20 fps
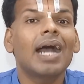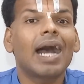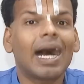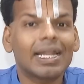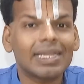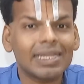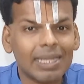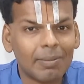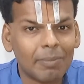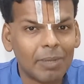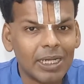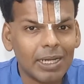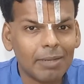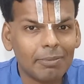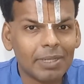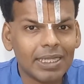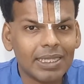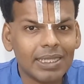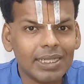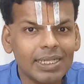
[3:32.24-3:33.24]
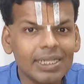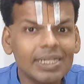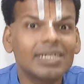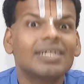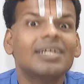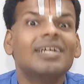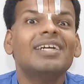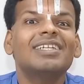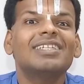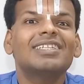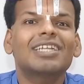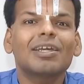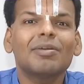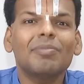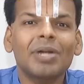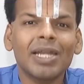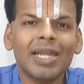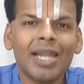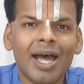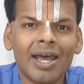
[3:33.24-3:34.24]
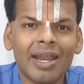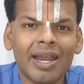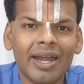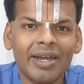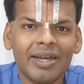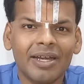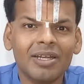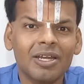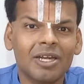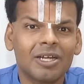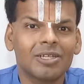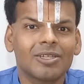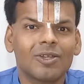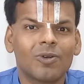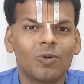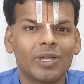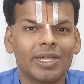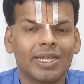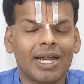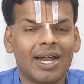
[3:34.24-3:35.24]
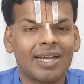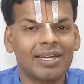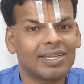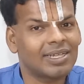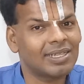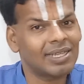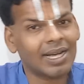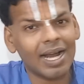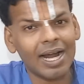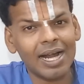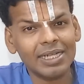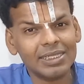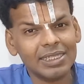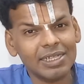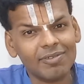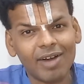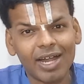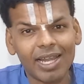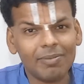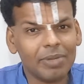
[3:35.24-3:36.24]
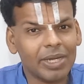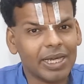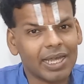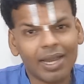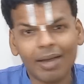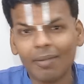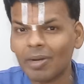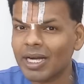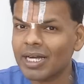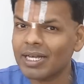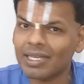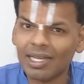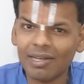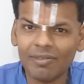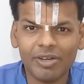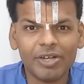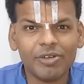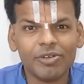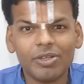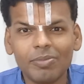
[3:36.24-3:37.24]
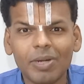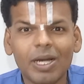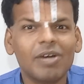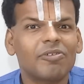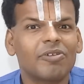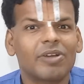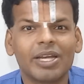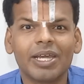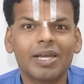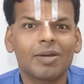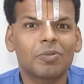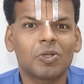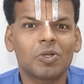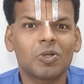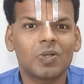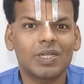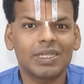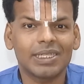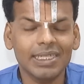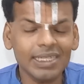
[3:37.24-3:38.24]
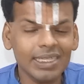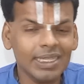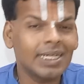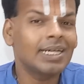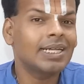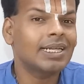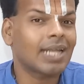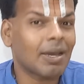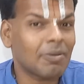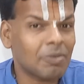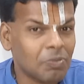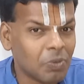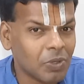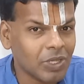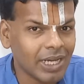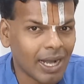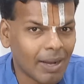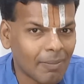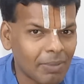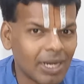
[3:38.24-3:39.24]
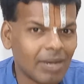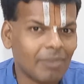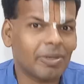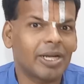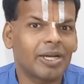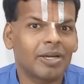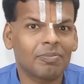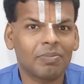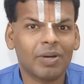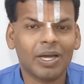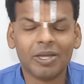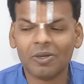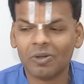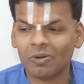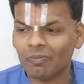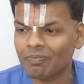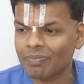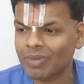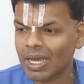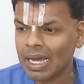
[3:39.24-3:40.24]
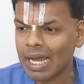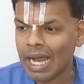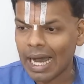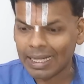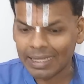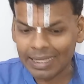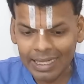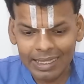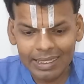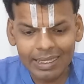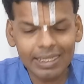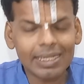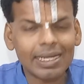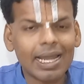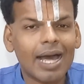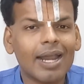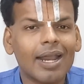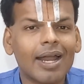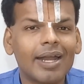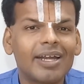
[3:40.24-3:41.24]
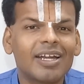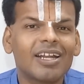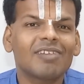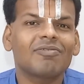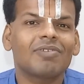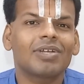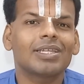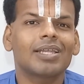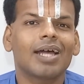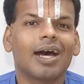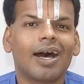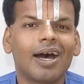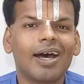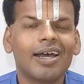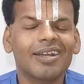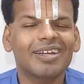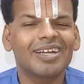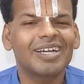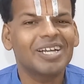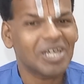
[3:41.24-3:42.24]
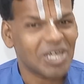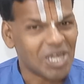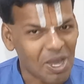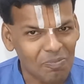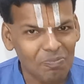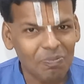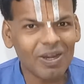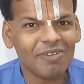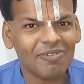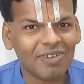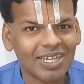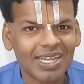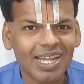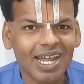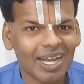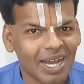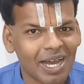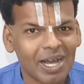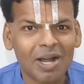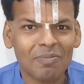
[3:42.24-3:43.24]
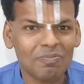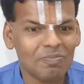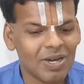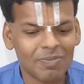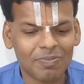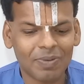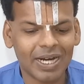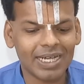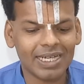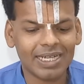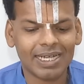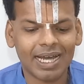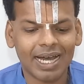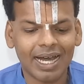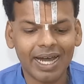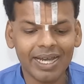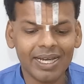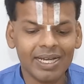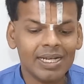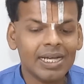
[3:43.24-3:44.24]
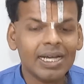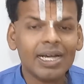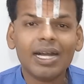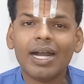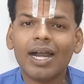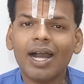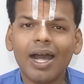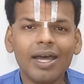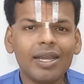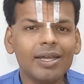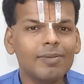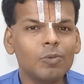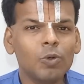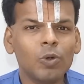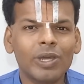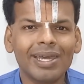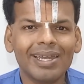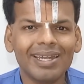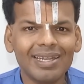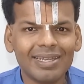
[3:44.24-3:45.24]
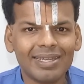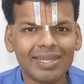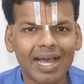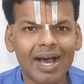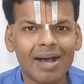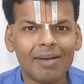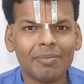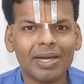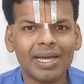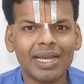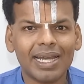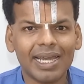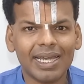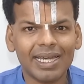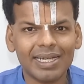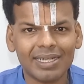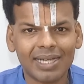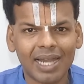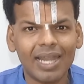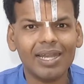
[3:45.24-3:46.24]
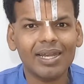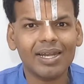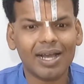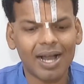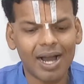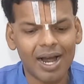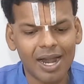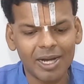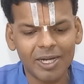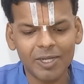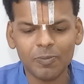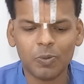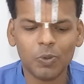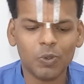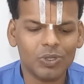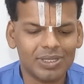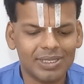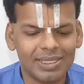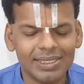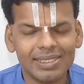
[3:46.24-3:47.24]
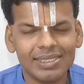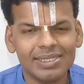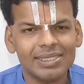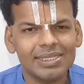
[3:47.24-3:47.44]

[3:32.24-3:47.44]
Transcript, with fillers: அந்த மண்டபத்துக்கு ஸ்ரீமன் நாராயணன் எழுந்தருளினான் இந்த காட்சி வால்மீகி ராமாயணத்தில் வேறு விதமாக வர்ணிக்கப்பட்டுள்ளது நாம் இப்போது கம்பராமாயணம் பார்க்கிறோம் அந்த இடத்துக்கு நாராயணன் வந்தான் எப்படி வந்தான்னா கம்பர் பாடுகிறார் கருமுகில் தாமரை நல்காடு பூத்து